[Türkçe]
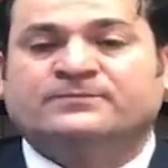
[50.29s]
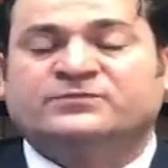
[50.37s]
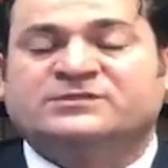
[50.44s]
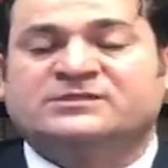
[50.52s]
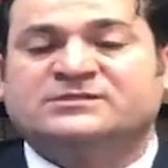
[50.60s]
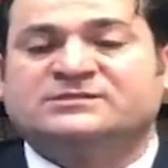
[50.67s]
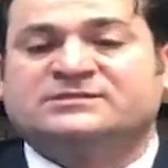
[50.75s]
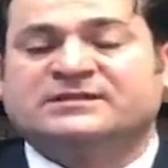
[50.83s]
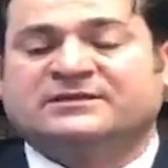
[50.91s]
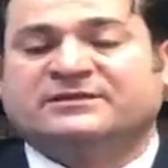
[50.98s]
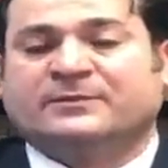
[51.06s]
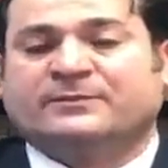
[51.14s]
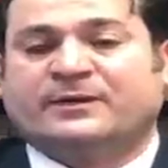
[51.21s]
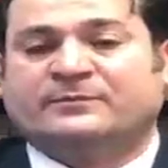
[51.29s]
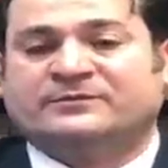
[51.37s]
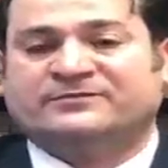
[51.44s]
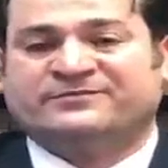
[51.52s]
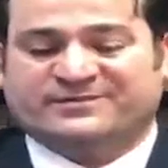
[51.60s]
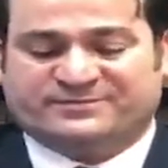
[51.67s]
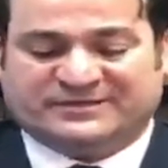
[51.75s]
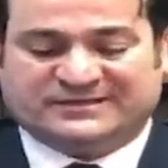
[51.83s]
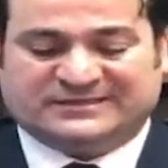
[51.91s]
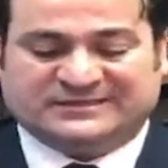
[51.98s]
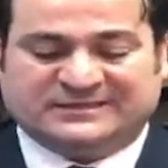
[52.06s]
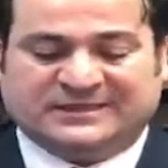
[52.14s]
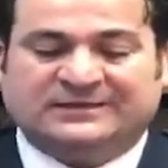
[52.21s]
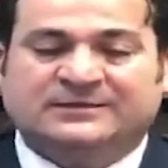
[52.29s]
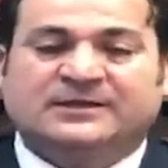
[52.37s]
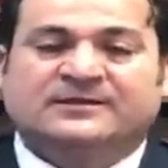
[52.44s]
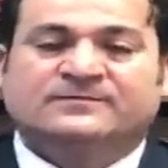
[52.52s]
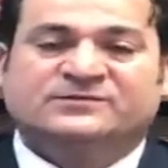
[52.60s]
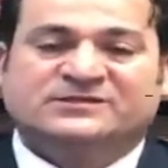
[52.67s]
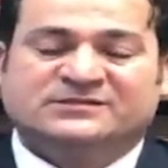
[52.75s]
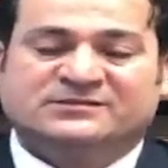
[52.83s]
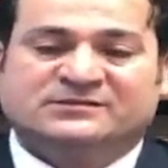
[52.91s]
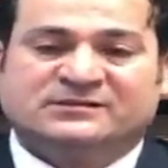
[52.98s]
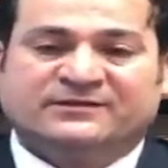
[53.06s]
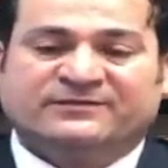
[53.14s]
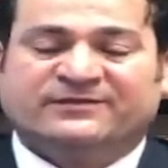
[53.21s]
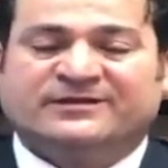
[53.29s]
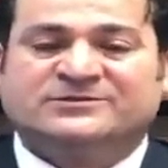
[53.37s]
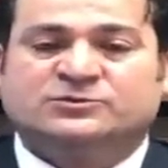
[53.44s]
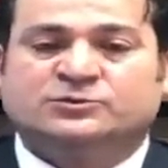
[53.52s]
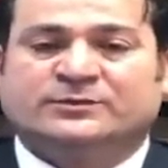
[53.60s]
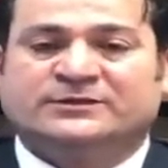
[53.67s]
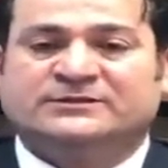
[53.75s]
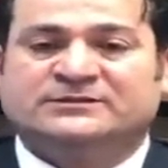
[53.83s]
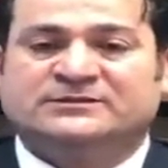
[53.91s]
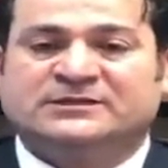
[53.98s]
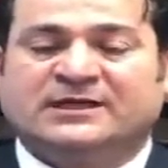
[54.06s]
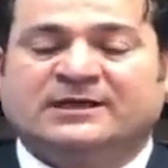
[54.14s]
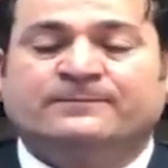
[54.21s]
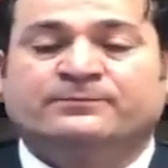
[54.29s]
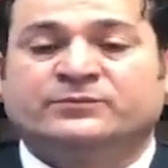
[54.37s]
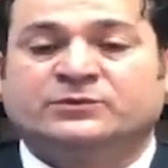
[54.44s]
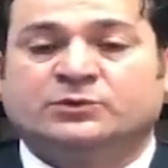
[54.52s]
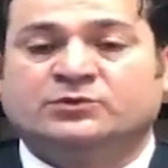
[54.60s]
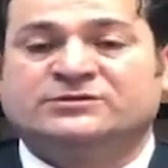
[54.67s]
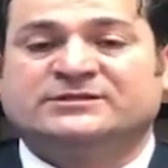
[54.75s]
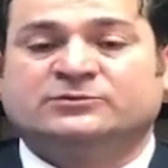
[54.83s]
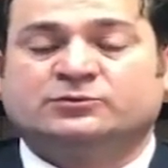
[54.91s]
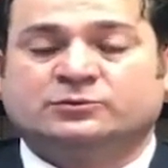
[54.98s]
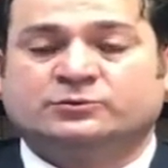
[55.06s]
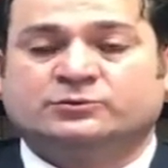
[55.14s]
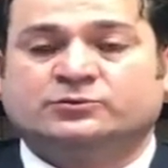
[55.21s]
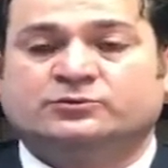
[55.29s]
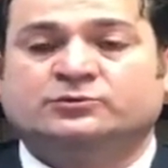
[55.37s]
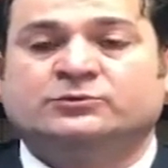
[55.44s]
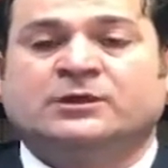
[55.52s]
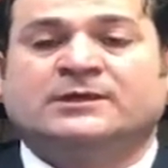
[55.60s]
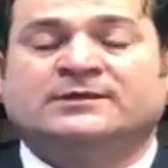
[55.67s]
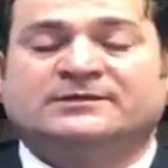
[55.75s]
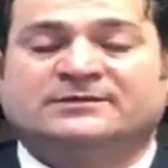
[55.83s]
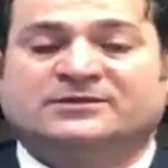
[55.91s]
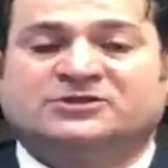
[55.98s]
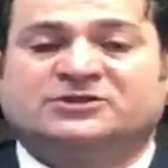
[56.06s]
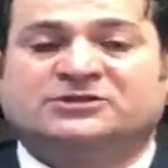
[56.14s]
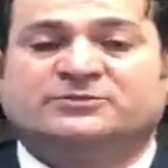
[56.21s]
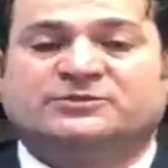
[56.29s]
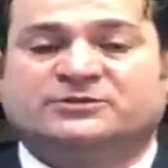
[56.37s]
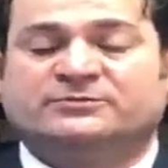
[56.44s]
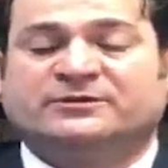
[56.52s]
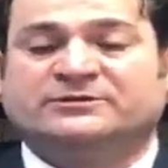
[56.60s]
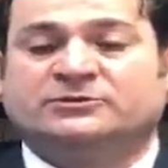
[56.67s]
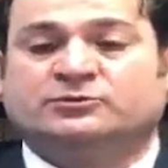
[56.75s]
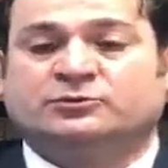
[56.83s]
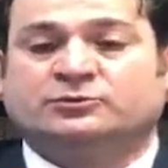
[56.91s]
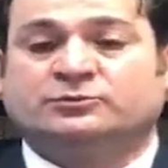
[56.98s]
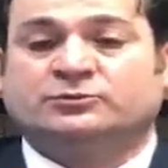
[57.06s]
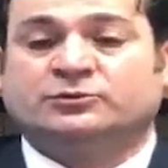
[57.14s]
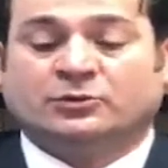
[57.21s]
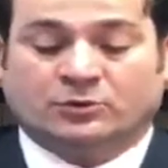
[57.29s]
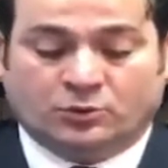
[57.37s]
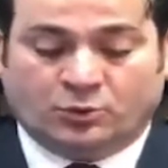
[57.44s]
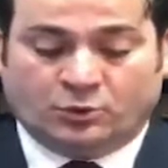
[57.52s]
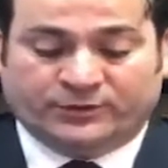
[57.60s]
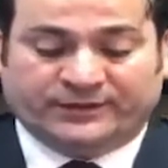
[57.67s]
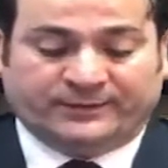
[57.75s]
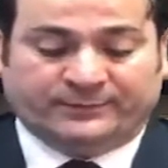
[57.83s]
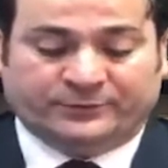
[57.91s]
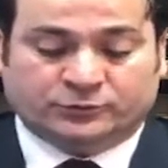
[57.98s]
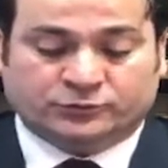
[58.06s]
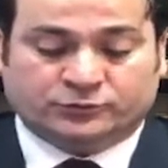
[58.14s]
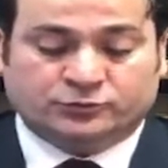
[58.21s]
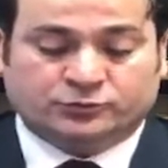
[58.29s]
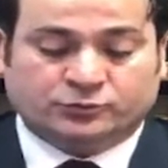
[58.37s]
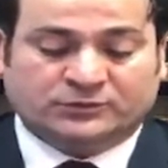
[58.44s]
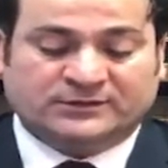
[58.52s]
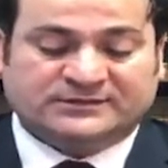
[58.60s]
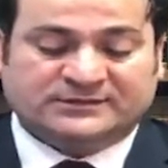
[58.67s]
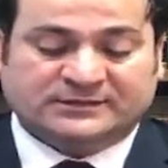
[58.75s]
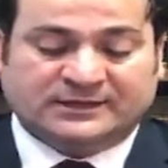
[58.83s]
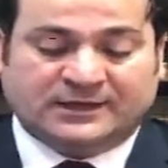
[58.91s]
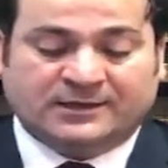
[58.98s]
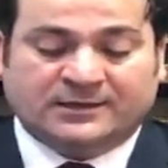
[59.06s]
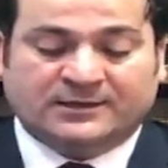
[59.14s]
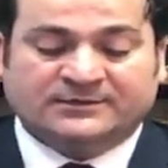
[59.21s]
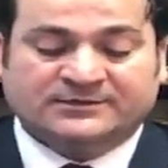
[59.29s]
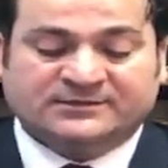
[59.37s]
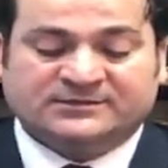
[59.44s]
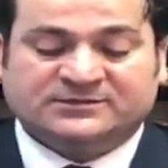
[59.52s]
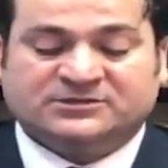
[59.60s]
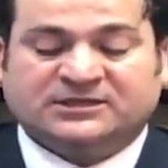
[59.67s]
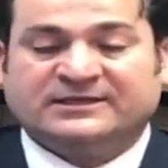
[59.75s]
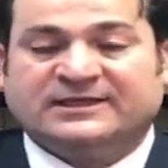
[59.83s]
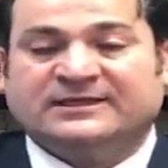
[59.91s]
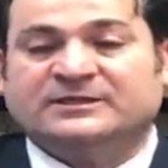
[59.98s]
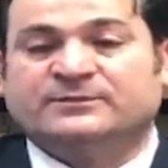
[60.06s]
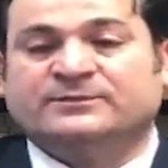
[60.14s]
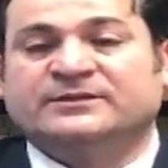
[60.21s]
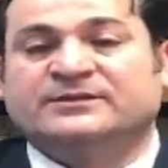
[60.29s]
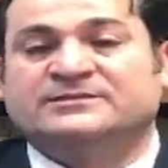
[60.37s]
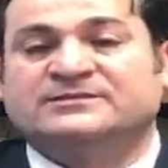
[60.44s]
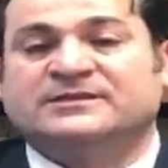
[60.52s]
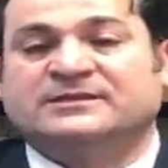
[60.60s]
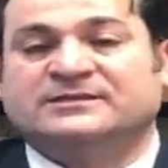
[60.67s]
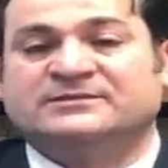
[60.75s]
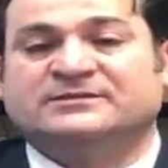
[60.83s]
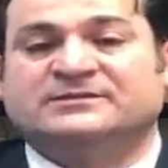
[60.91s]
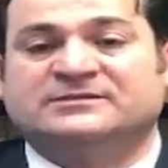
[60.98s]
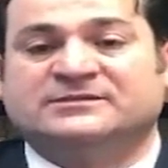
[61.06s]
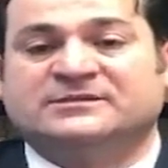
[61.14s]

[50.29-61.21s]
Siz State Department'ın web sitesinden sizin referans numaranızla dosya durumunuzun ya da çıkıp çıkmadığı durumunu öğrenebiliyorsunuz. Dolayısıyla siz işte ilk 50 bin arasında girdiğiniz